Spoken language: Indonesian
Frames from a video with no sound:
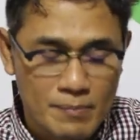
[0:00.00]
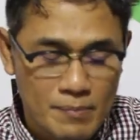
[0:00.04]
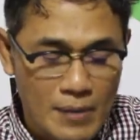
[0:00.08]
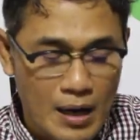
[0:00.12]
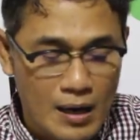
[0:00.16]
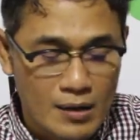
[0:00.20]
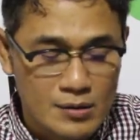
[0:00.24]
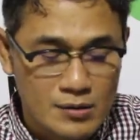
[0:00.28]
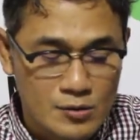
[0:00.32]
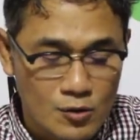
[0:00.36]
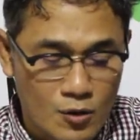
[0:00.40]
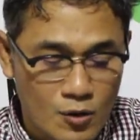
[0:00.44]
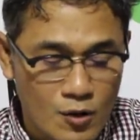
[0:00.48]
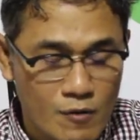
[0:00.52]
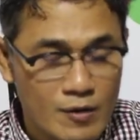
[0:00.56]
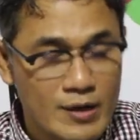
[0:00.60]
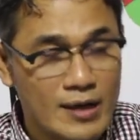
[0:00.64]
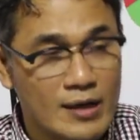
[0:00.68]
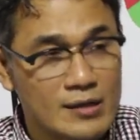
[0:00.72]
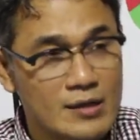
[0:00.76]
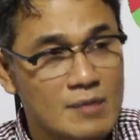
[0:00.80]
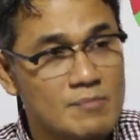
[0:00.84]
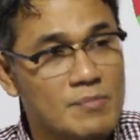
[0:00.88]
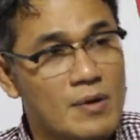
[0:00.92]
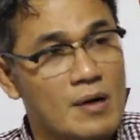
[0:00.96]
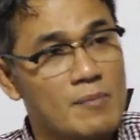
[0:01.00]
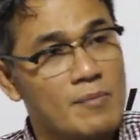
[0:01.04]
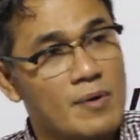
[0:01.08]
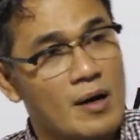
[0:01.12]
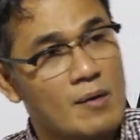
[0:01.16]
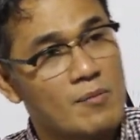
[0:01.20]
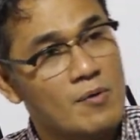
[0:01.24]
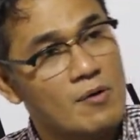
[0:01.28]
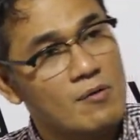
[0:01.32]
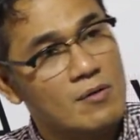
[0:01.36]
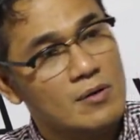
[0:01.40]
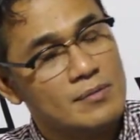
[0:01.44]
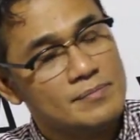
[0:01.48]
Pak Jokowi ingatkan Pak
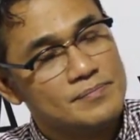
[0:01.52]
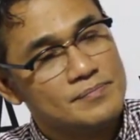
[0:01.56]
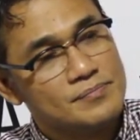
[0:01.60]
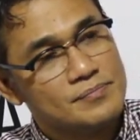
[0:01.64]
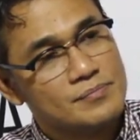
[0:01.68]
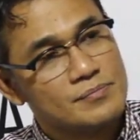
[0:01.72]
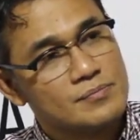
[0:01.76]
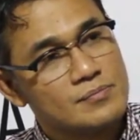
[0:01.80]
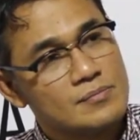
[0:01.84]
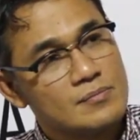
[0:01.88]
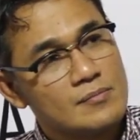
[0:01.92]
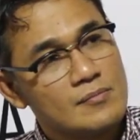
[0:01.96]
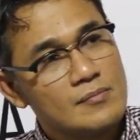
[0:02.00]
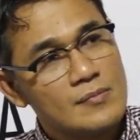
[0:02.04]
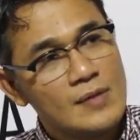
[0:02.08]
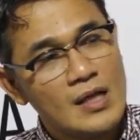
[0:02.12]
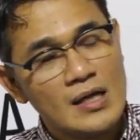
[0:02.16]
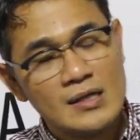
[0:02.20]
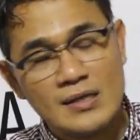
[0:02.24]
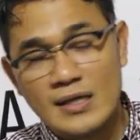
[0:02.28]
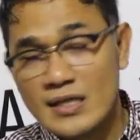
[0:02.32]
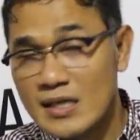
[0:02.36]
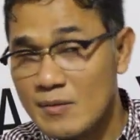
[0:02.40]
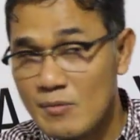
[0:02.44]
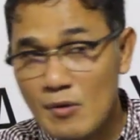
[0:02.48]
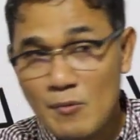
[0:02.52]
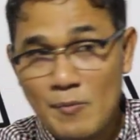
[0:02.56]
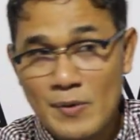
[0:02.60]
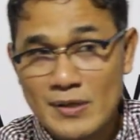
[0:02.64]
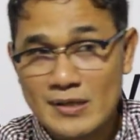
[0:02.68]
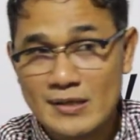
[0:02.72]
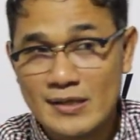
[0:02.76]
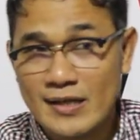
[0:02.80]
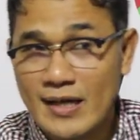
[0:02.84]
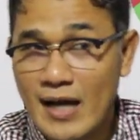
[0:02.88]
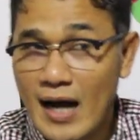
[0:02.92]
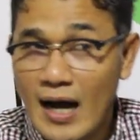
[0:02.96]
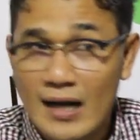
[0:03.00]
Prabowo jadi sama
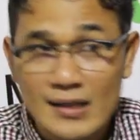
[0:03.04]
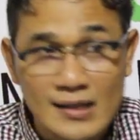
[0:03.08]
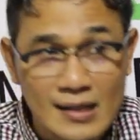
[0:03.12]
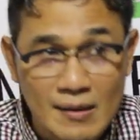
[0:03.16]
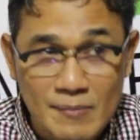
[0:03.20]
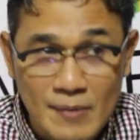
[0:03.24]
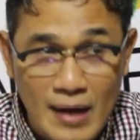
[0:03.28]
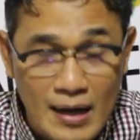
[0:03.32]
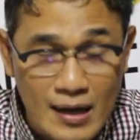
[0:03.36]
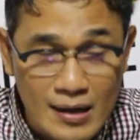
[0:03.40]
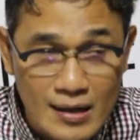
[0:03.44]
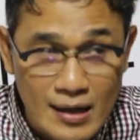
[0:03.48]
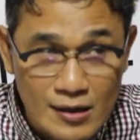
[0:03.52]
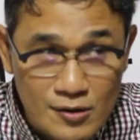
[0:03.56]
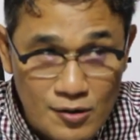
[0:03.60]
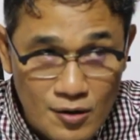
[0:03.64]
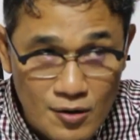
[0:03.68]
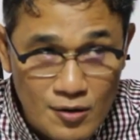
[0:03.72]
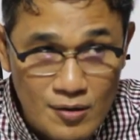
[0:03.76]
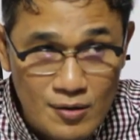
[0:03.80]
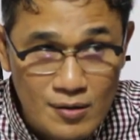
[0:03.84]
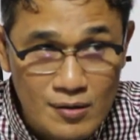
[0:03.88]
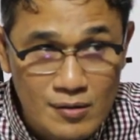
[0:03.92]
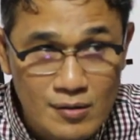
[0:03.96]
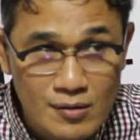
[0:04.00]
presiden akan tetap ada toh